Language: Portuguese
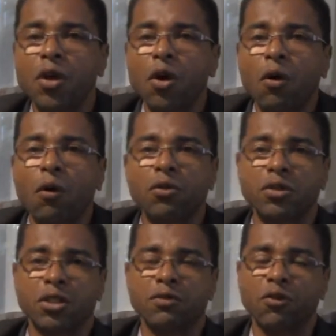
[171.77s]
com o
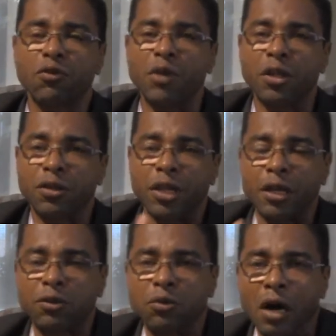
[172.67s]
desenvolvimento
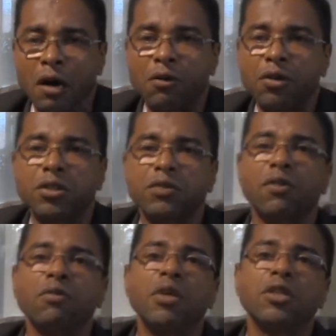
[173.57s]
intelectual e o
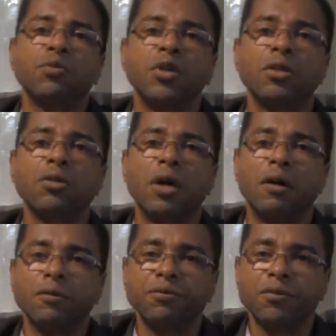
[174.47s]
desenvolvimento
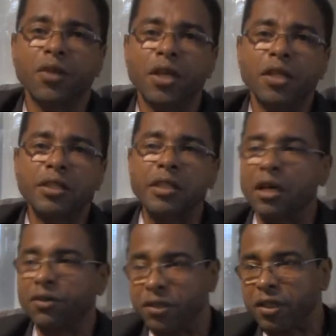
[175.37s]
espiritual.
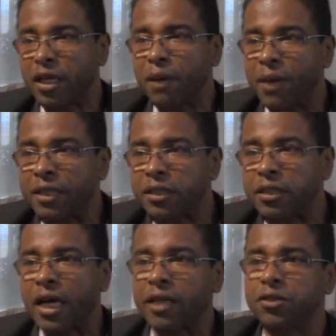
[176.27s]
Senão, nossa
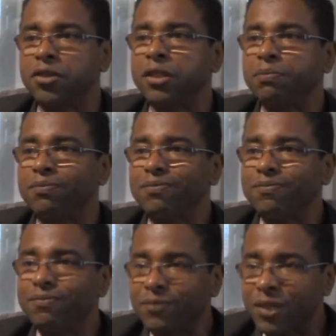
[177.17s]
capacidade de
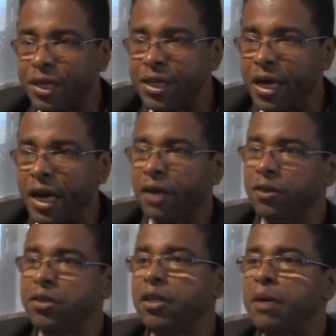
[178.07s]
criar,
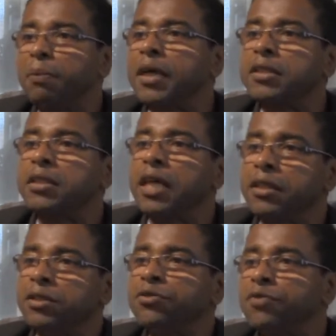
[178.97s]
nossa
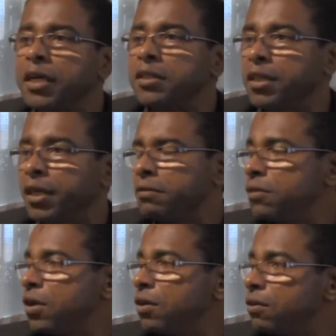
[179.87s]
capacidade de fazer,
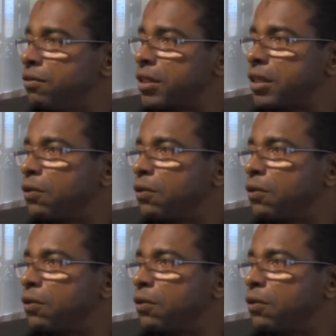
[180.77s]
vai estar